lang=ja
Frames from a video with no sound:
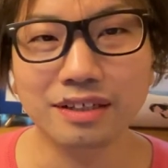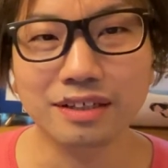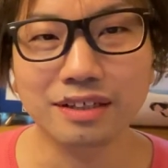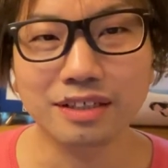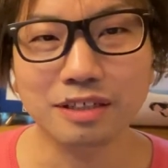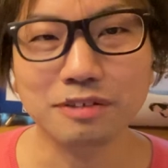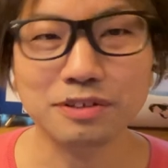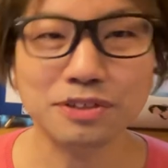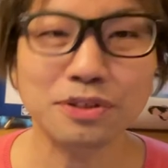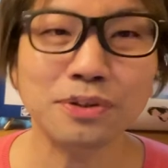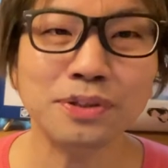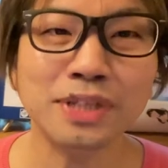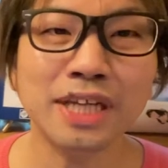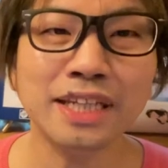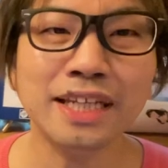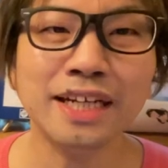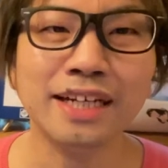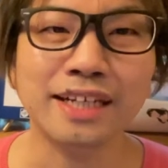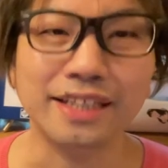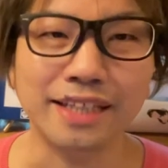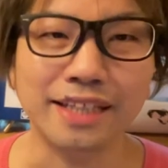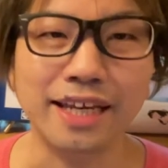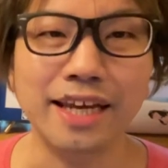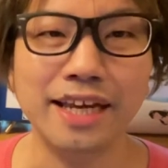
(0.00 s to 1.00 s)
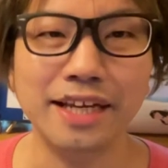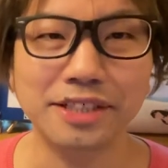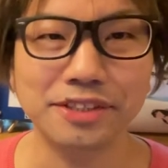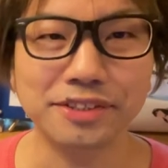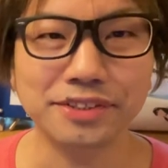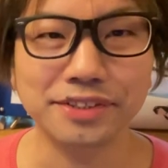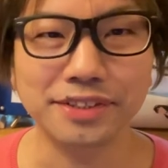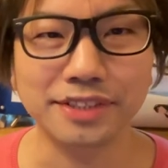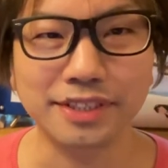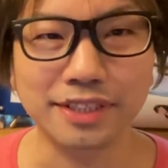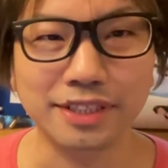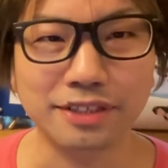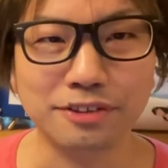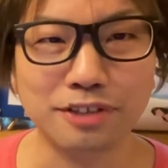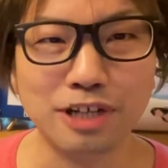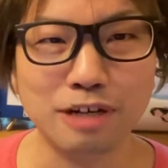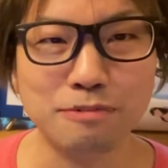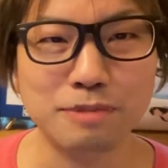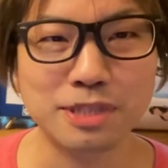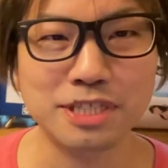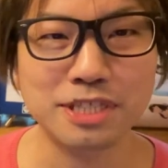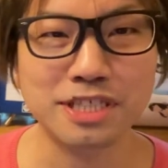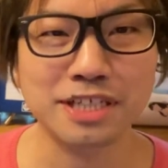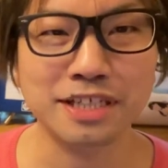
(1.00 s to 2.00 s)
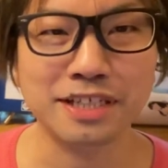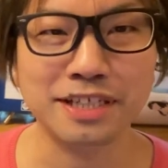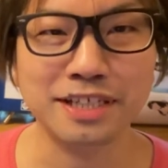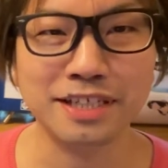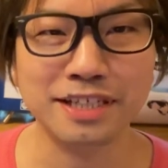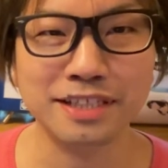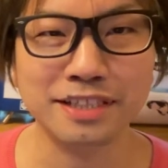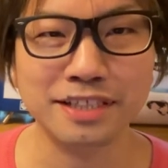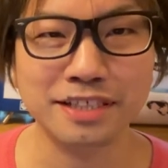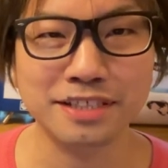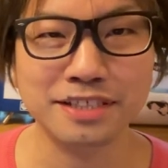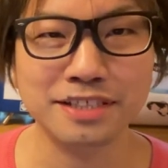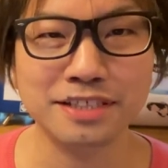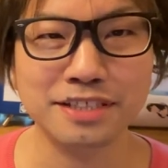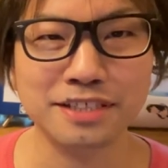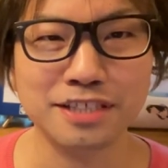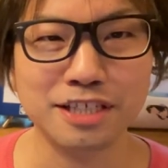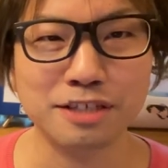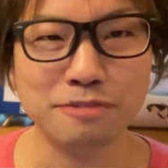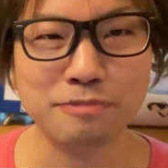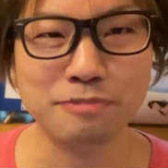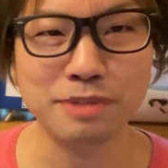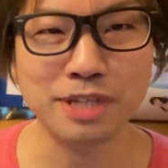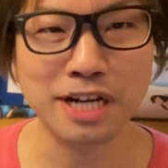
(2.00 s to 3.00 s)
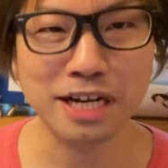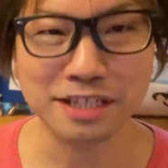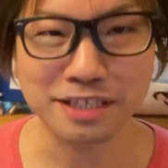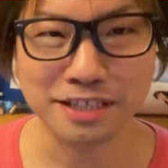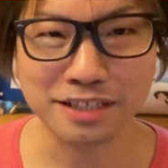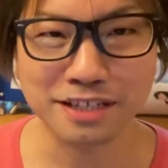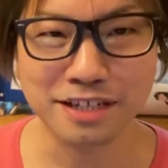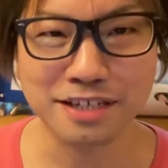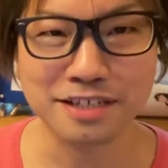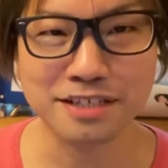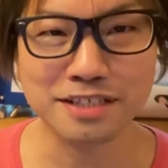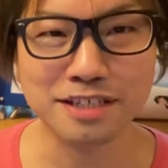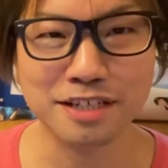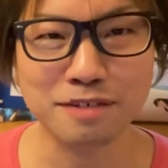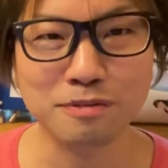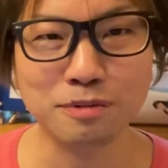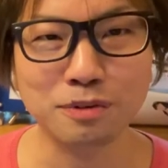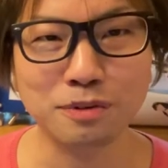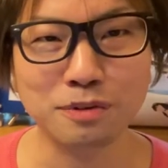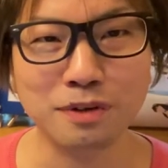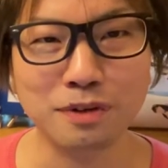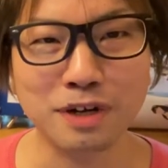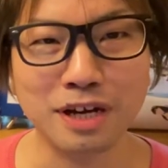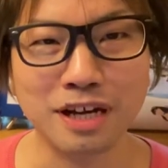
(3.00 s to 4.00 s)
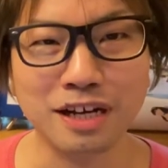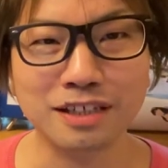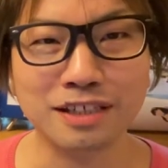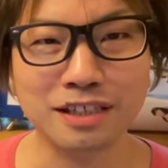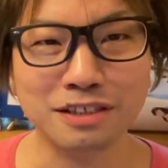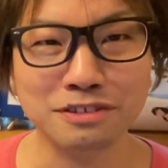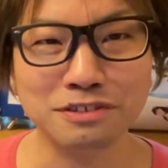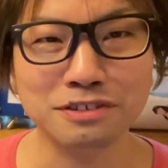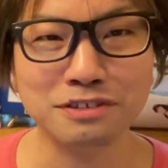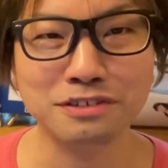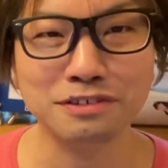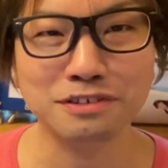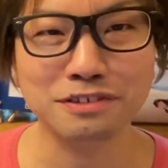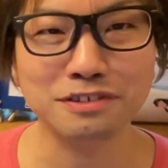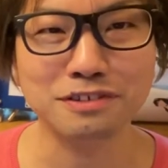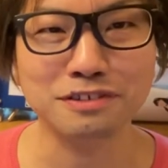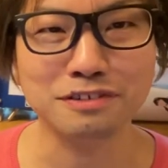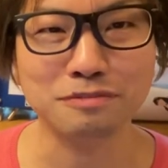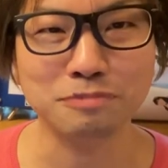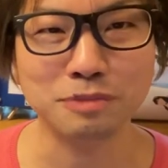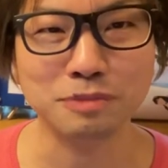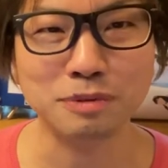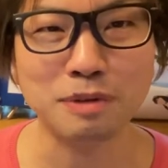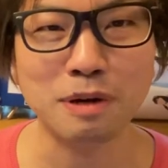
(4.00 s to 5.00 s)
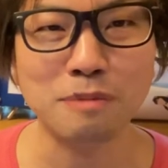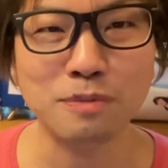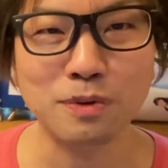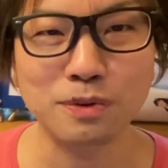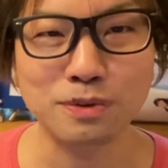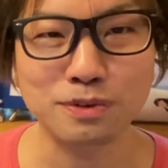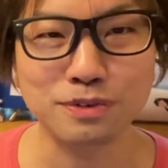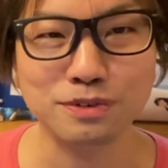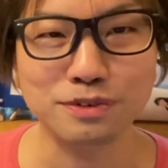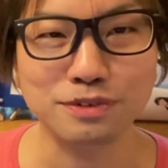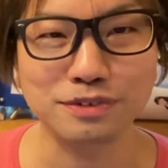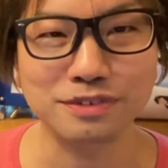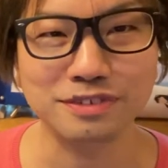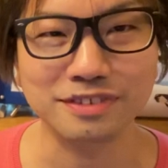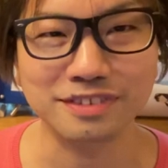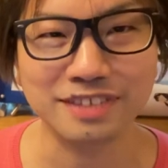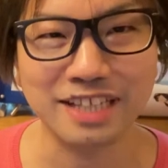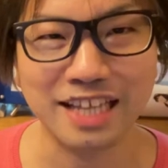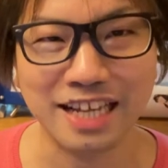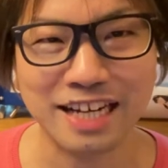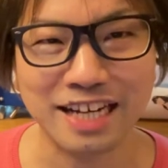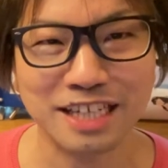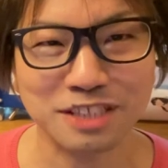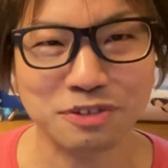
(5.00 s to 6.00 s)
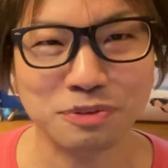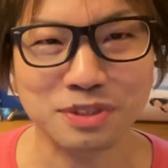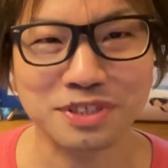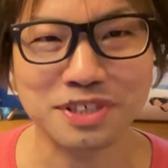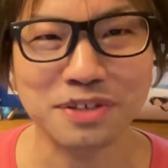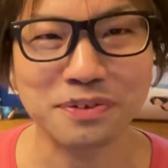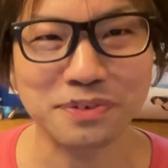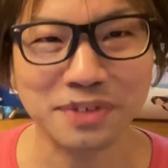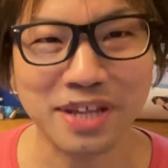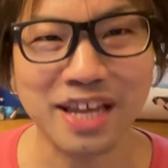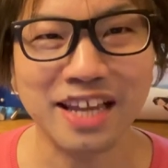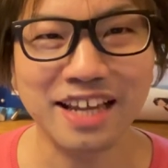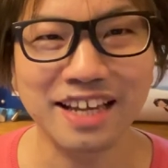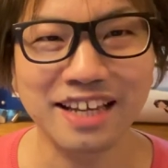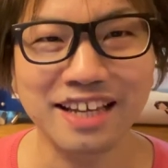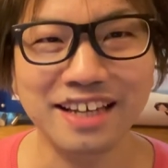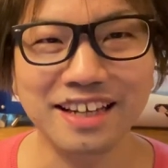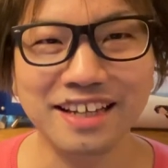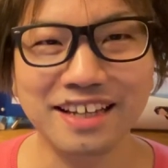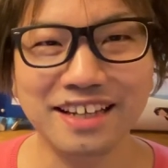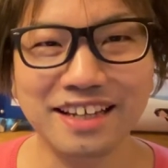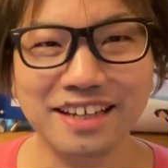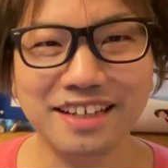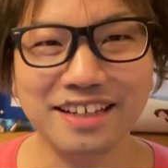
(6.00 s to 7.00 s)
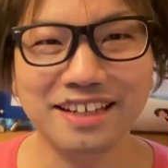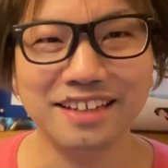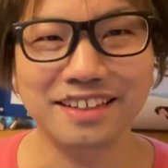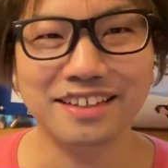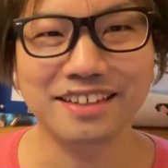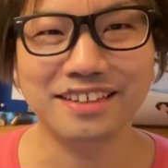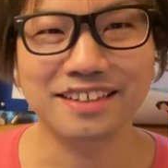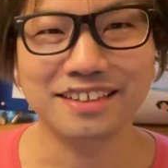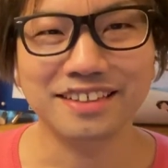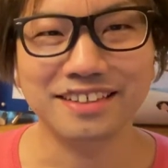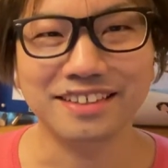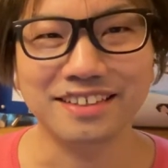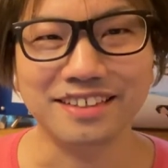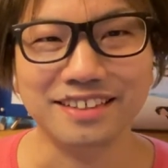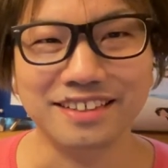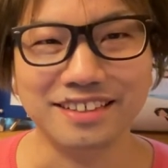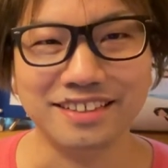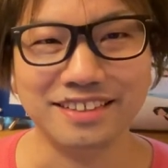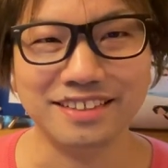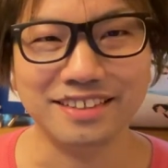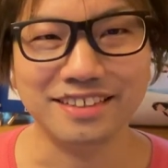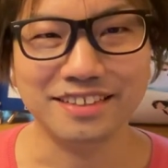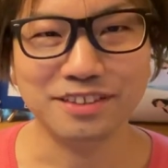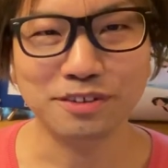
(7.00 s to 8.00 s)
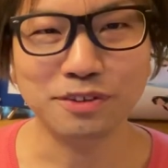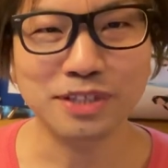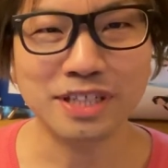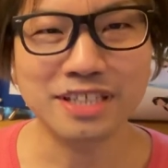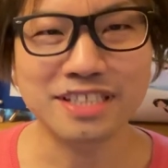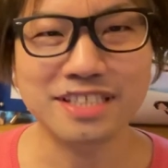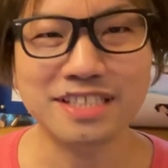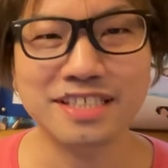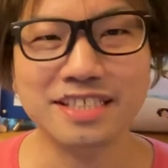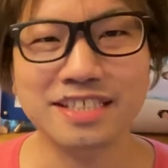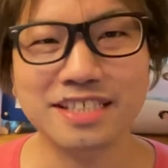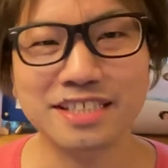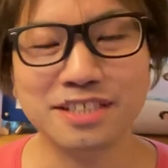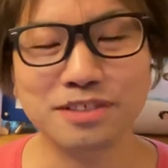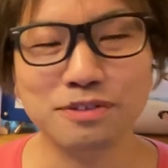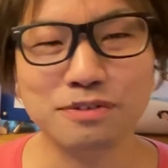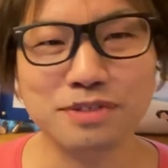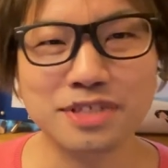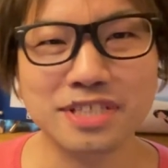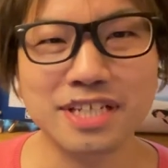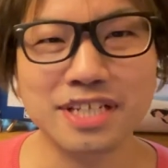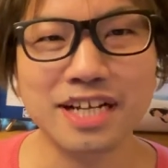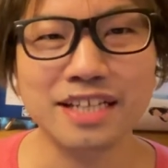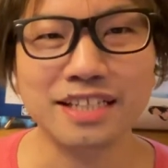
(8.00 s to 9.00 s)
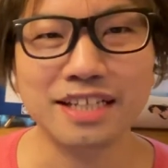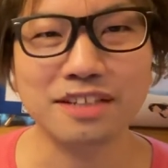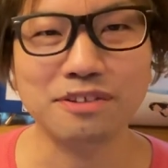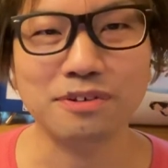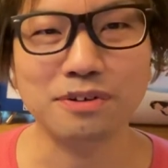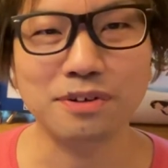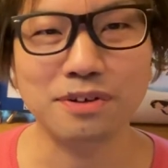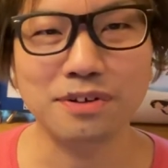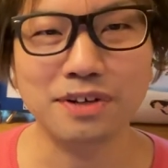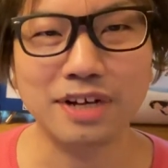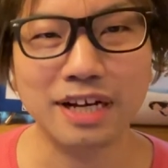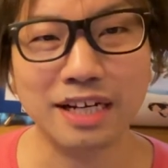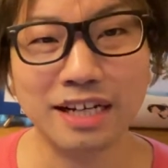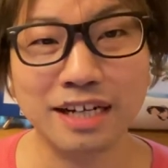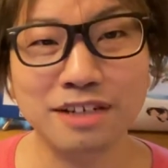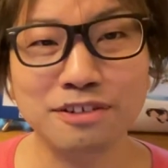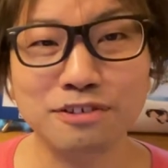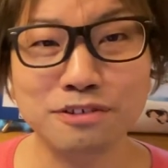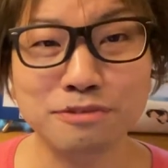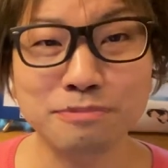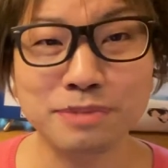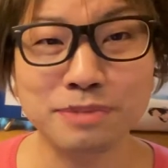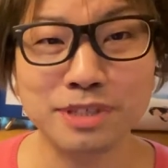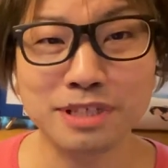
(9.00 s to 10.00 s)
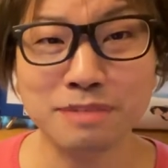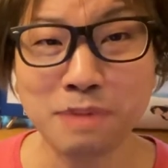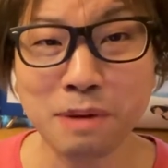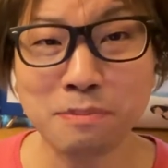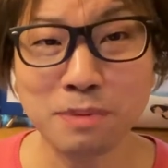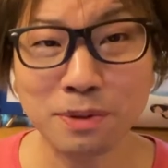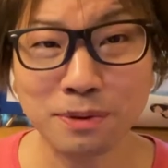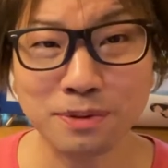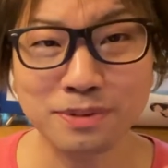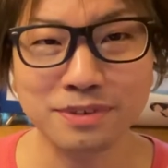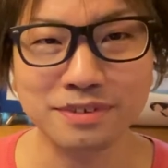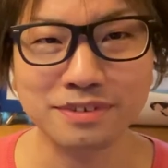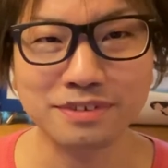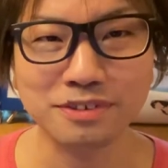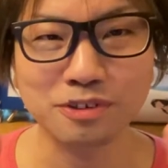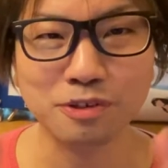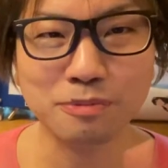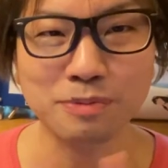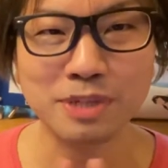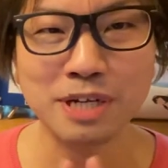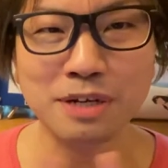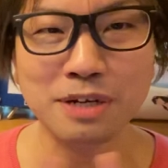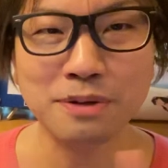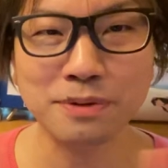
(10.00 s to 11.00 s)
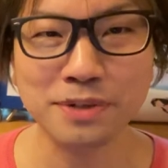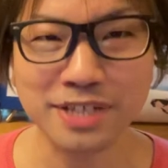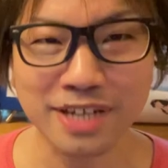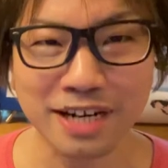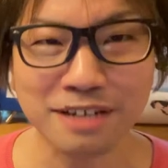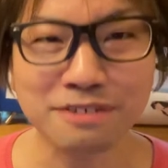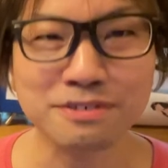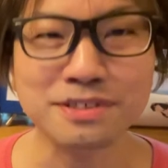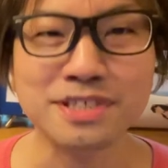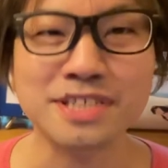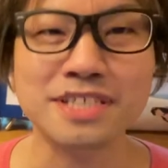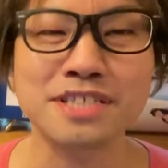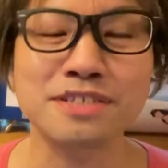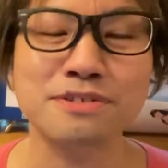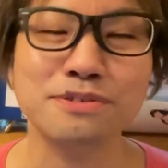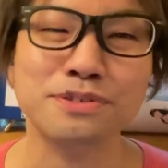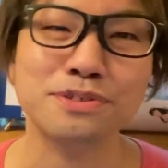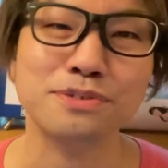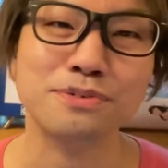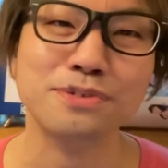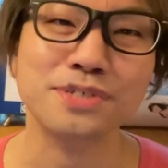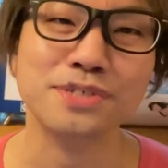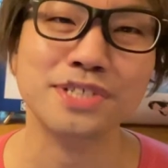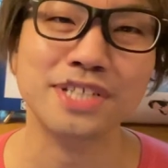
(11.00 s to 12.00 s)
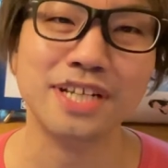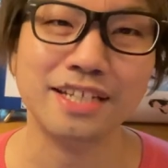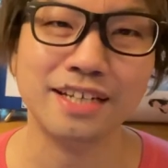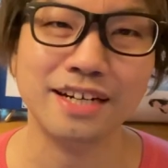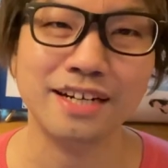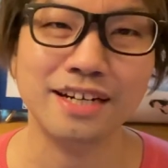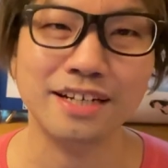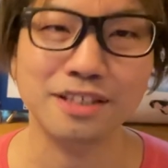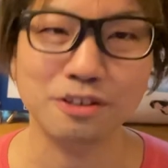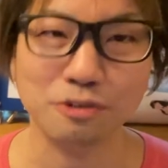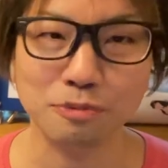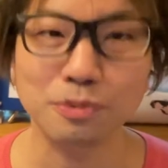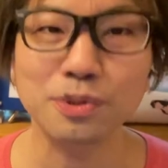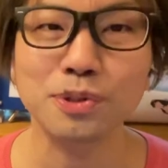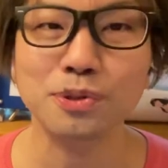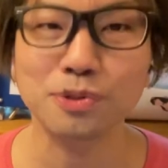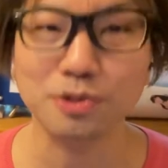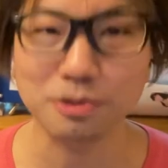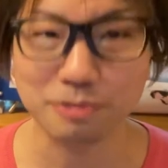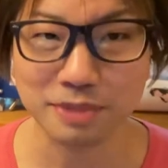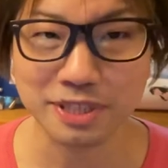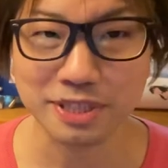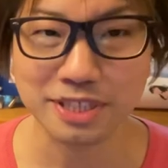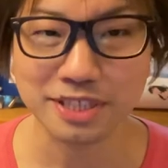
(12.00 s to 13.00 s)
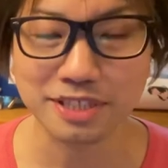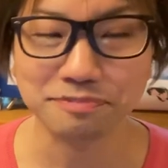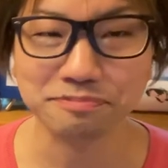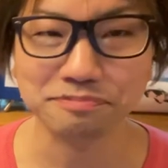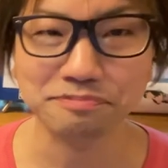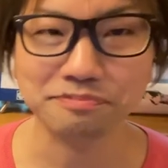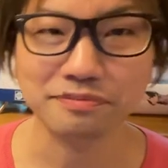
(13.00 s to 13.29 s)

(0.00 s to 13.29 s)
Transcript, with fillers: でもそんな中で、えー、と浜ちゃんが選んだ人生、未来に対して僕は明るく見守る、偉そうですけどね、えー、そんな一日過ごしたいなと、明るく見守る、扉を開く一日を過ごしたいななんて思っております。